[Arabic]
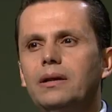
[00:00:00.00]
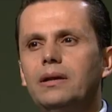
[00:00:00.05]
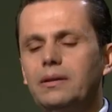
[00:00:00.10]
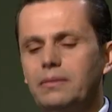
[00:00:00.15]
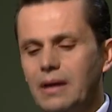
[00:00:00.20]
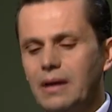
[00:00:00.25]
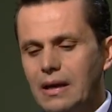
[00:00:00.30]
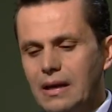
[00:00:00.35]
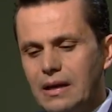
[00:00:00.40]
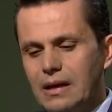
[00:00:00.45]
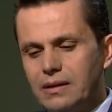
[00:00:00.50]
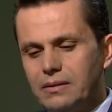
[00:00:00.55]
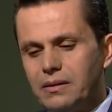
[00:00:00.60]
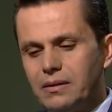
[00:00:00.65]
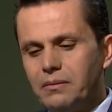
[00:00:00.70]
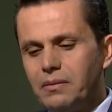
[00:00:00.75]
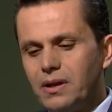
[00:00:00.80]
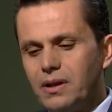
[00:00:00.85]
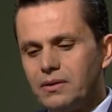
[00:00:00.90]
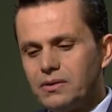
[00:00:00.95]
يعني
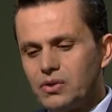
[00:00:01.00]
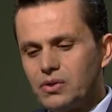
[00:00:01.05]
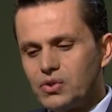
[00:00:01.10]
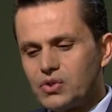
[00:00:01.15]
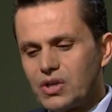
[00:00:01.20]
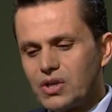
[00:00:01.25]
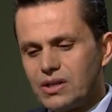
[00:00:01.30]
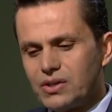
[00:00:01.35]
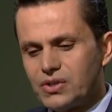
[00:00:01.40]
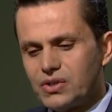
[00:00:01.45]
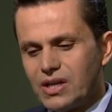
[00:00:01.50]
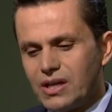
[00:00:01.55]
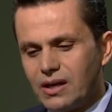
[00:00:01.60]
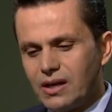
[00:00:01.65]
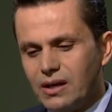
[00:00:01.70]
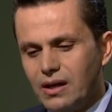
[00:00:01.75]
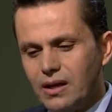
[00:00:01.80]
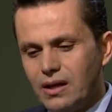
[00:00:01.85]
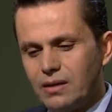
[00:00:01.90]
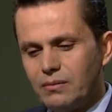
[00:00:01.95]
هذه الجرائم
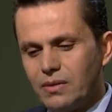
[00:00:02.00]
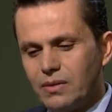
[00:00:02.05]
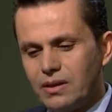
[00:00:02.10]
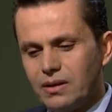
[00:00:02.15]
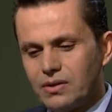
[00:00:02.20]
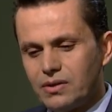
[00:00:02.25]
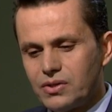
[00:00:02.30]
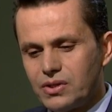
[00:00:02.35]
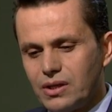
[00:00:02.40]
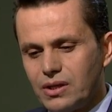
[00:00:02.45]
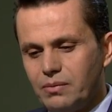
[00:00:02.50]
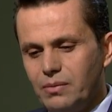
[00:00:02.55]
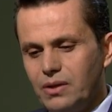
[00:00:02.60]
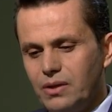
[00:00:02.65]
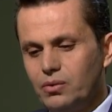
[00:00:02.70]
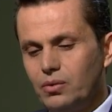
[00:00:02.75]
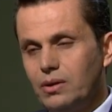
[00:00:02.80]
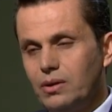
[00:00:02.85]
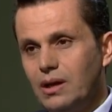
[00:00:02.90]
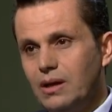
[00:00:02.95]
شيخان مثل الشيخ
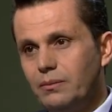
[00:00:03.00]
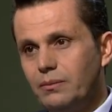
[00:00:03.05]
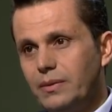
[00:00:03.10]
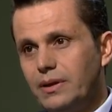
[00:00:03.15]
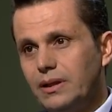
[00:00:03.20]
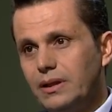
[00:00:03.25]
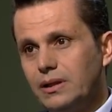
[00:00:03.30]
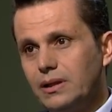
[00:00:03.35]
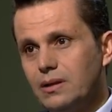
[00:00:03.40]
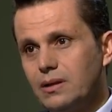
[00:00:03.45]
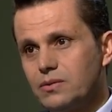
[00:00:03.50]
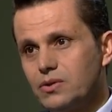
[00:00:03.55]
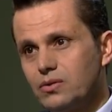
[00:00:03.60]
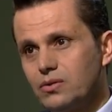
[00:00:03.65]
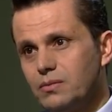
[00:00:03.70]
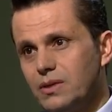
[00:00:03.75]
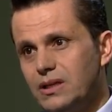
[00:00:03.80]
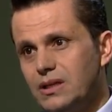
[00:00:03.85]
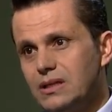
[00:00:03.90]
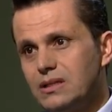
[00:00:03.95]
معتوق العماري
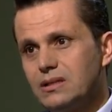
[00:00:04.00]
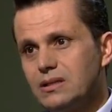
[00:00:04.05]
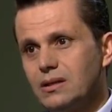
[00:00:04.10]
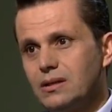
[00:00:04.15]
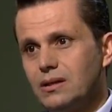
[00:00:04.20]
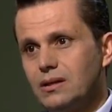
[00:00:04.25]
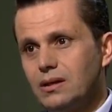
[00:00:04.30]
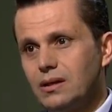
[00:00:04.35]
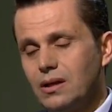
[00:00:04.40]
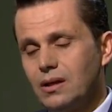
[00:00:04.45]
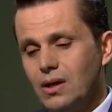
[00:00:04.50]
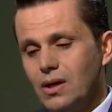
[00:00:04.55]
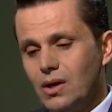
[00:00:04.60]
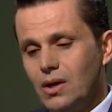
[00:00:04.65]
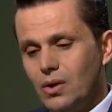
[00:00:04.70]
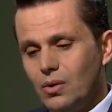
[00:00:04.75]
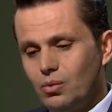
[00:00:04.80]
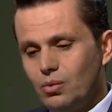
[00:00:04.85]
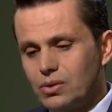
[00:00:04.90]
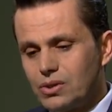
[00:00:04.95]
85 سنة
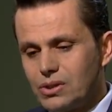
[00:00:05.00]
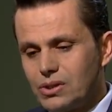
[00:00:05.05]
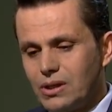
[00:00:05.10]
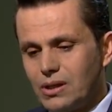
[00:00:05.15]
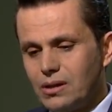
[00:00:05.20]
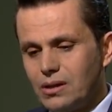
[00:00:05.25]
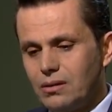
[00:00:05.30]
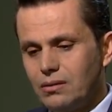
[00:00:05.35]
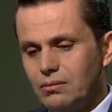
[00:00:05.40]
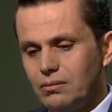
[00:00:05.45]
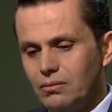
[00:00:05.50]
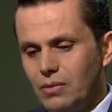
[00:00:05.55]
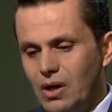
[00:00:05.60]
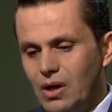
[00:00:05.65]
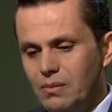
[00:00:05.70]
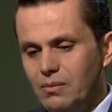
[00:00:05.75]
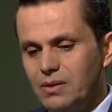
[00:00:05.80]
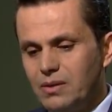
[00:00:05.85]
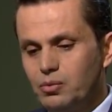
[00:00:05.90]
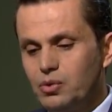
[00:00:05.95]
والشيخ
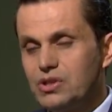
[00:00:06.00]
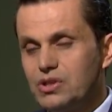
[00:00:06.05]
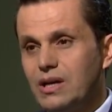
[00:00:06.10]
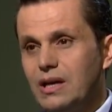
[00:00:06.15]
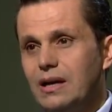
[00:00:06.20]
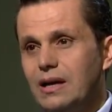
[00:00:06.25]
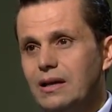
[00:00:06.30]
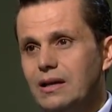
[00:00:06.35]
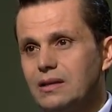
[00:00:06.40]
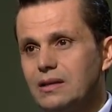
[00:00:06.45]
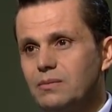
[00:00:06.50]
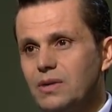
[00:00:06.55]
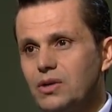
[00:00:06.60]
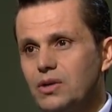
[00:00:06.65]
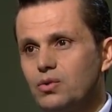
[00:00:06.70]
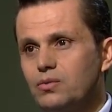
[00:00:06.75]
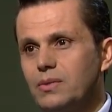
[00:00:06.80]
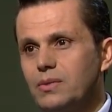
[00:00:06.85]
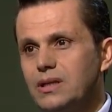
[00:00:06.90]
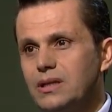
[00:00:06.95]
محمد بوشعالة
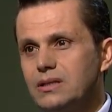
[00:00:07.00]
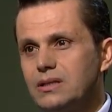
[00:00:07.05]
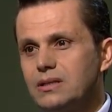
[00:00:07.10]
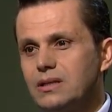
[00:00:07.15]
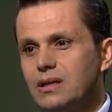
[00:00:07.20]
88